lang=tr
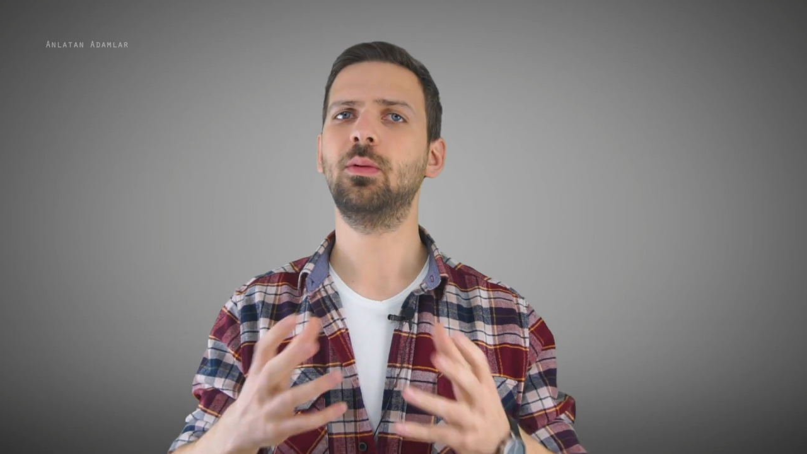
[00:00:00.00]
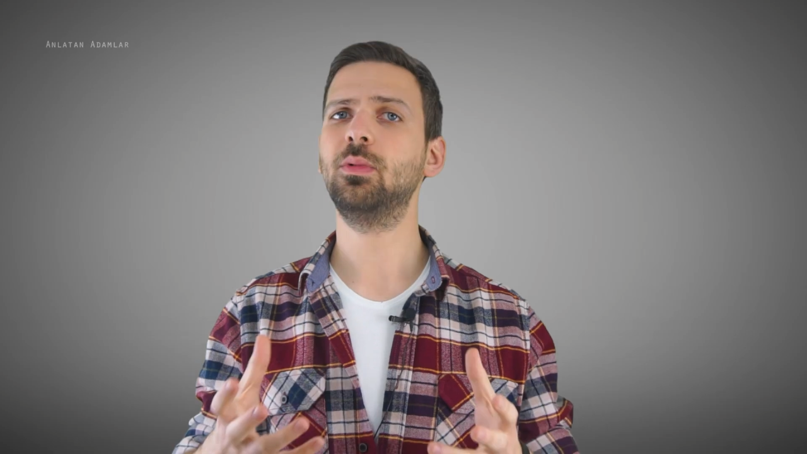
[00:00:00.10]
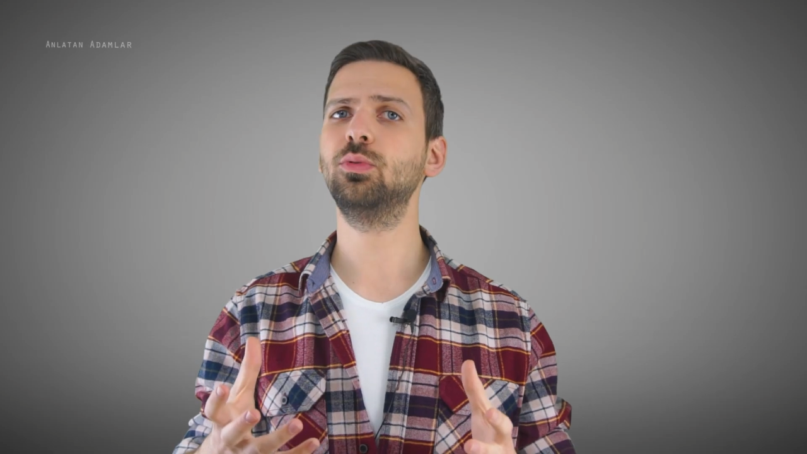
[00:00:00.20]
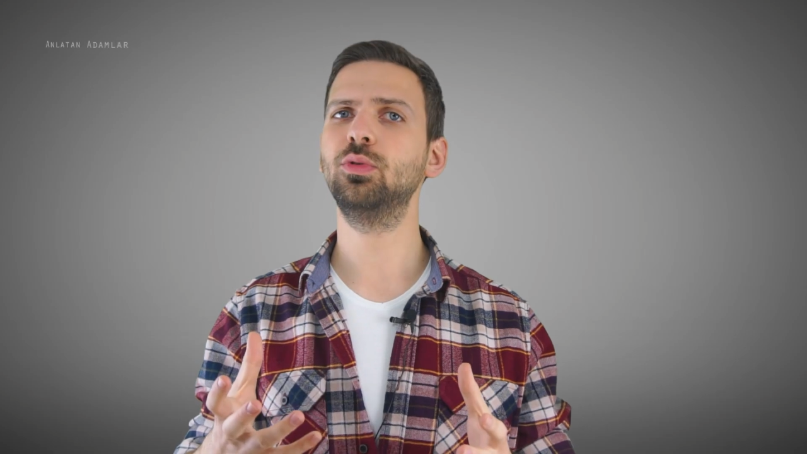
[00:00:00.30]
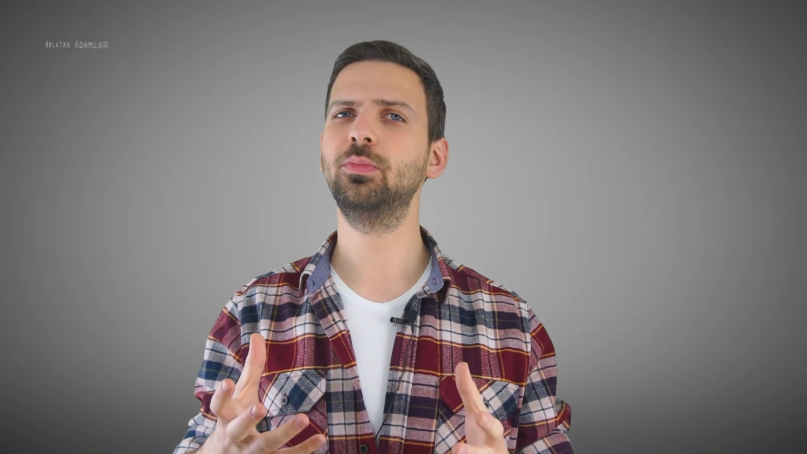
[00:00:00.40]

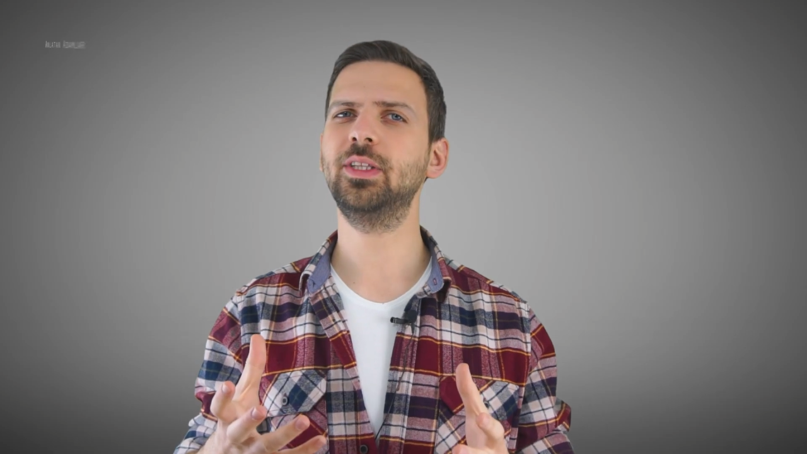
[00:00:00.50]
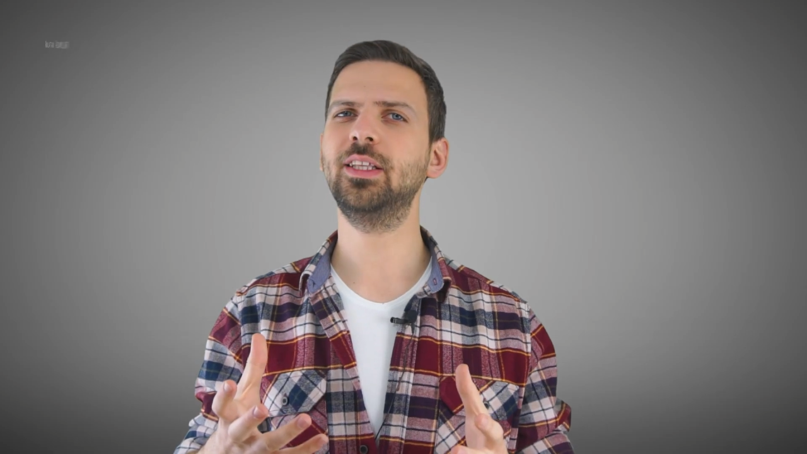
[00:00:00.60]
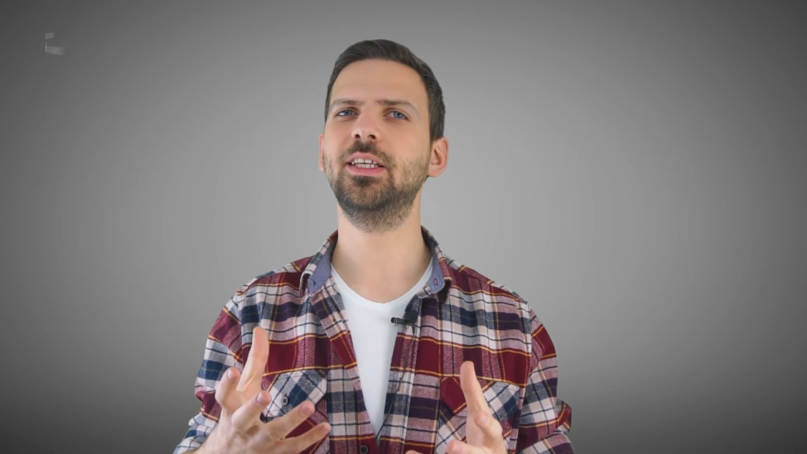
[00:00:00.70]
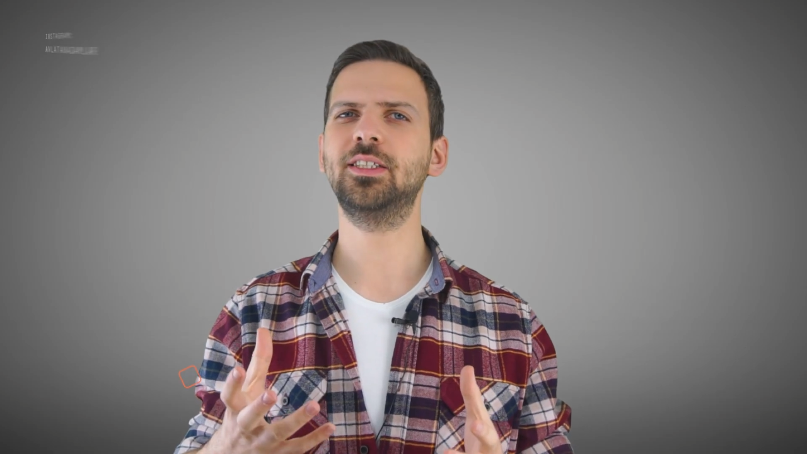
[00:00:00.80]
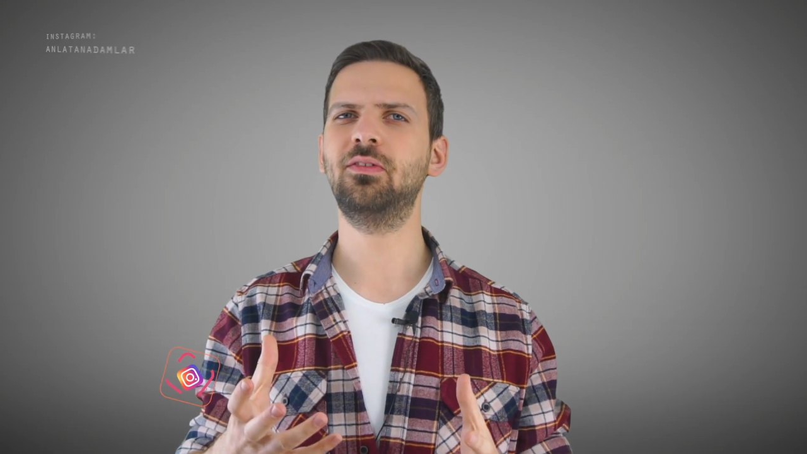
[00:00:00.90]
Ama bunun bir
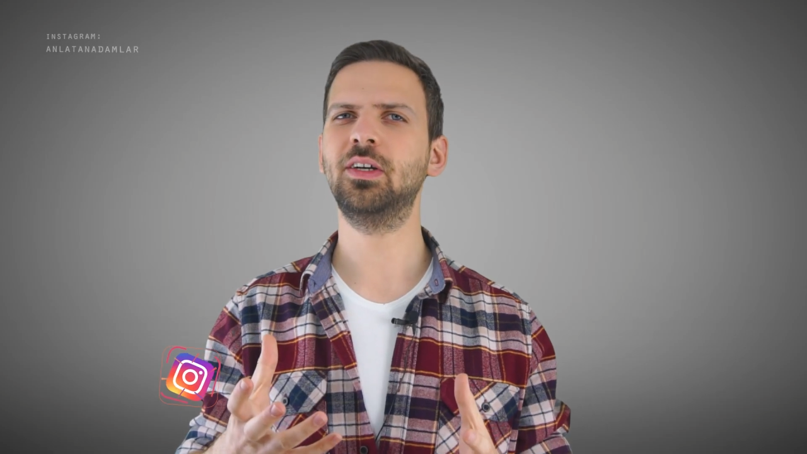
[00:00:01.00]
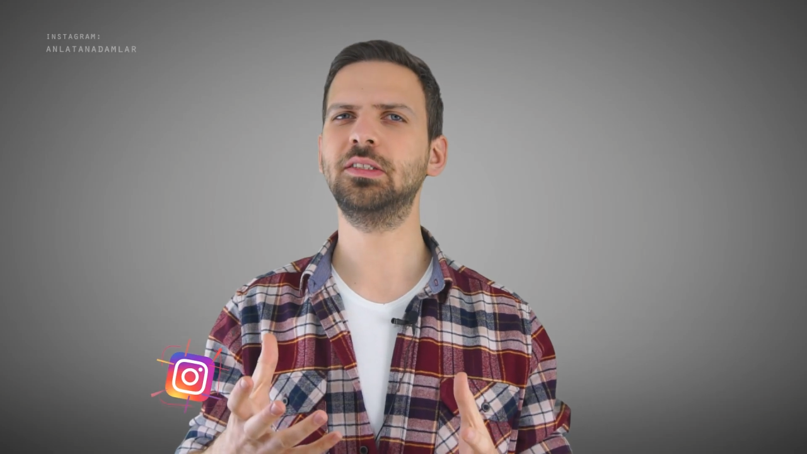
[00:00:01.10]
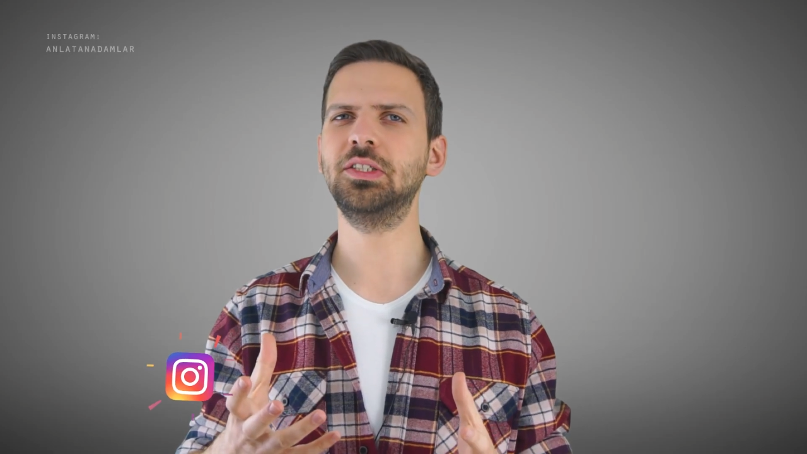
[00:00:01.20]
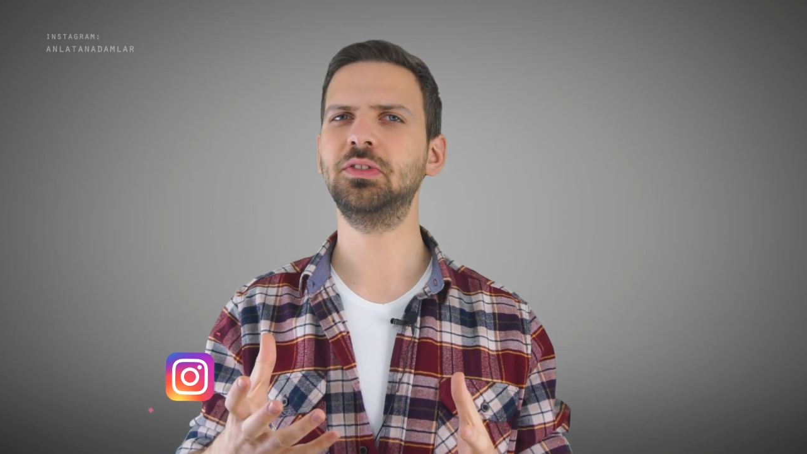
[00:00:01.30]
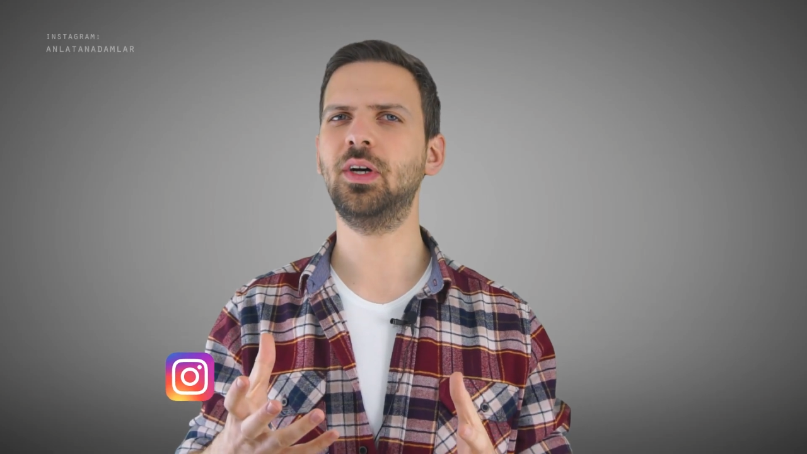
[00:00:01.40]
de
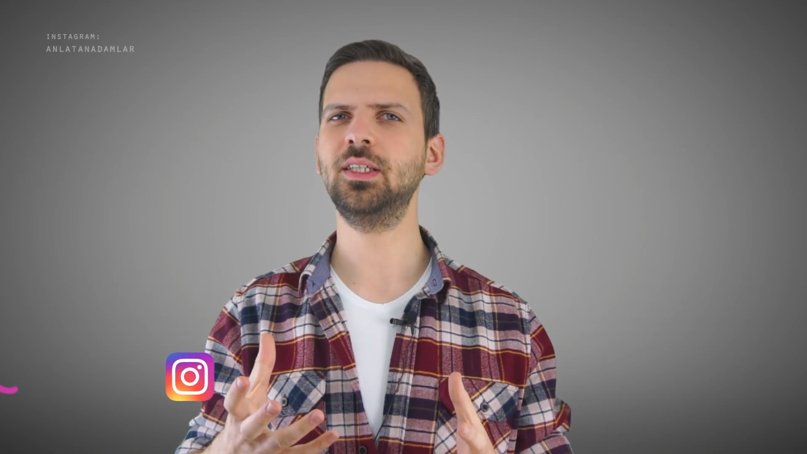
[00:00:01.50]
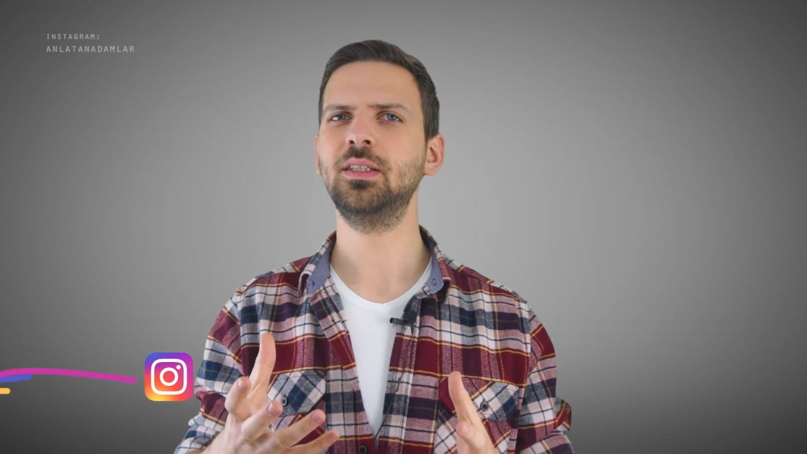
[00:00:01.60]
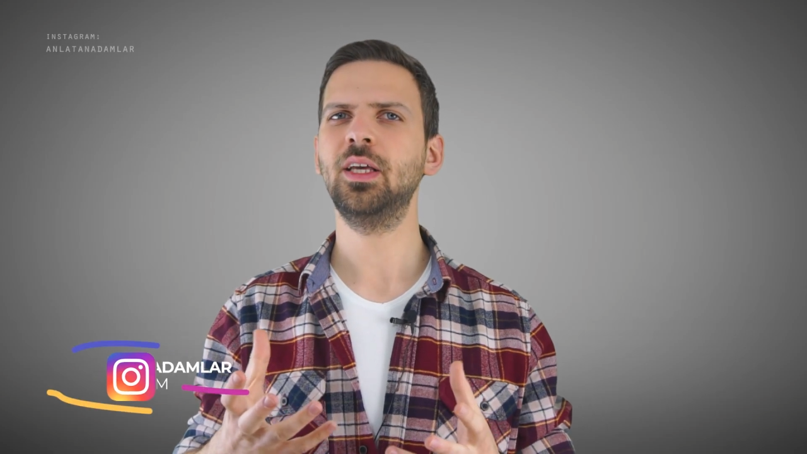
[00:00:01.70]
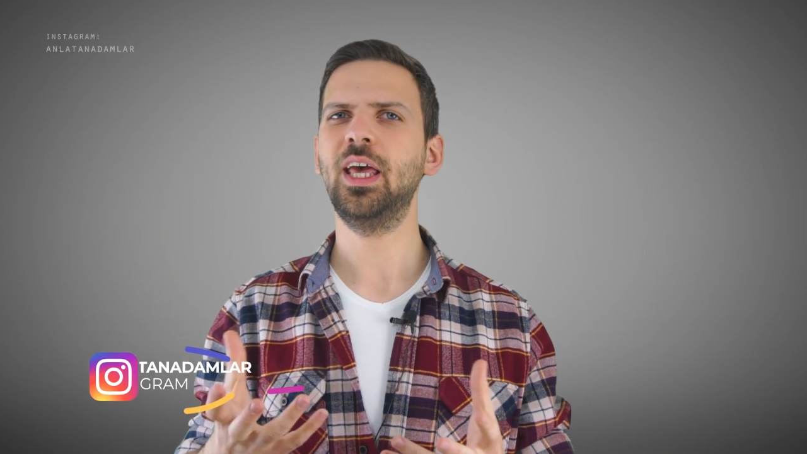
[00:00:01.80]
dezavantajı var.